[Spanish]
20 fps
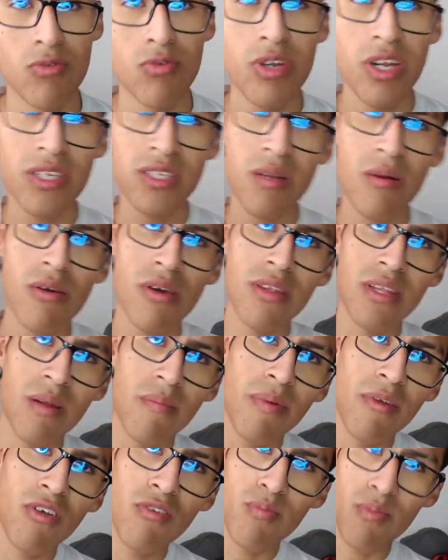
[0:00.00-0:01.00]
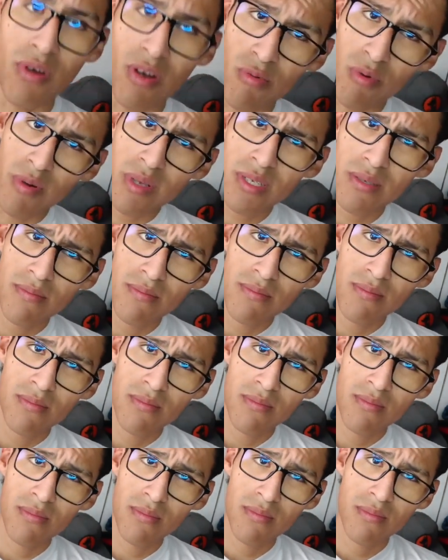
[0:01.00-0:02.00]
¿Tú crees que lo de traperos por las huevas?
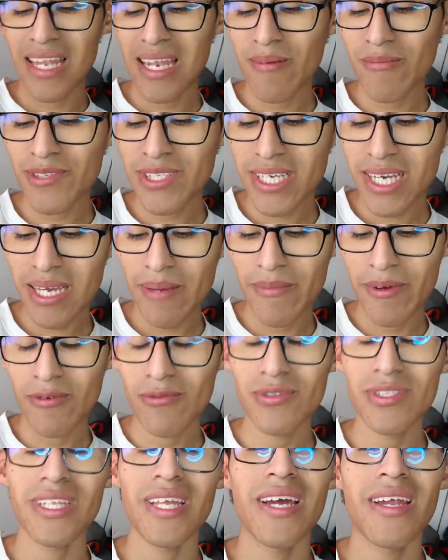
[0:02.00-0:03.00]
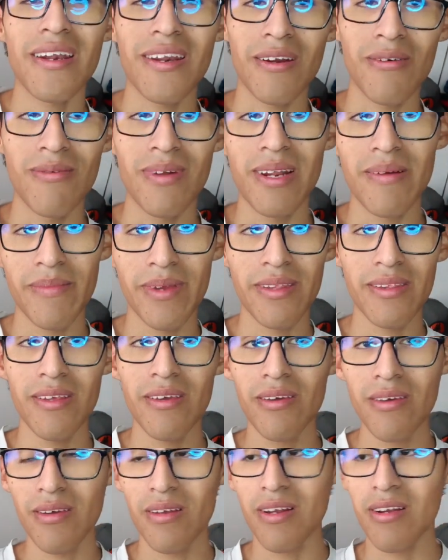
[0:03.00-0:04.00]
La música que me gusta
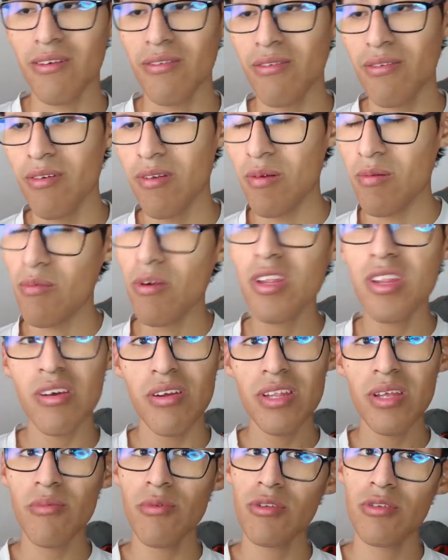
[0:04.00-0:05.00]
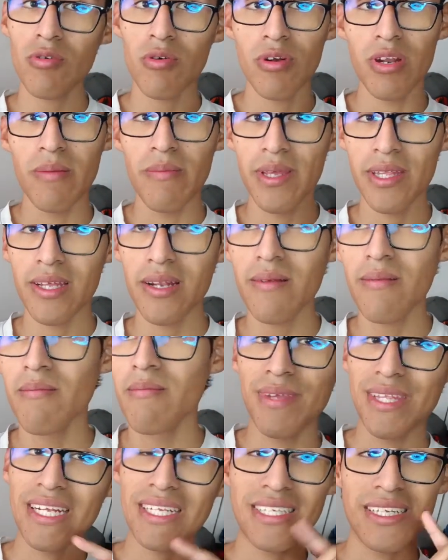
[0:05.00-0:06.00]
regularmente, ahorita, he vuelto con el metal,
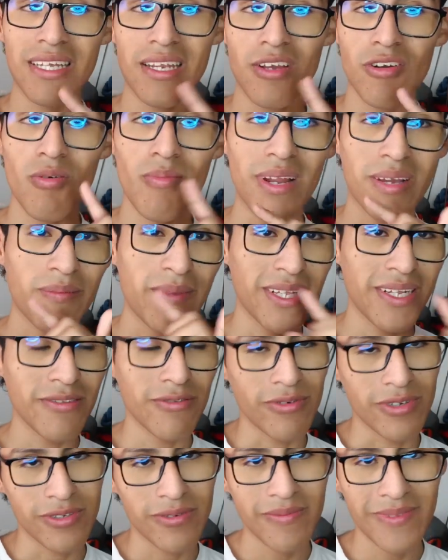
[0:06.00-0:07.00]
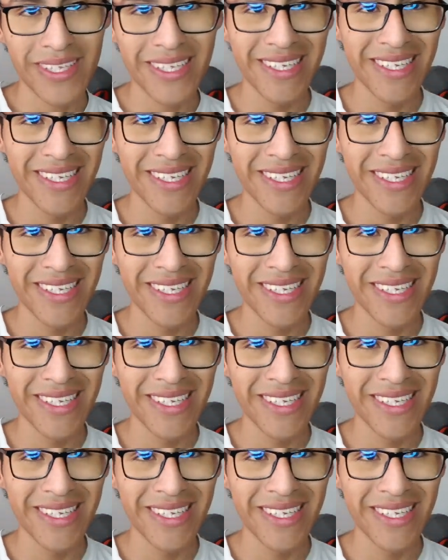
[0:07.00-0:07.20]
metal satánico, black metal, todo eso.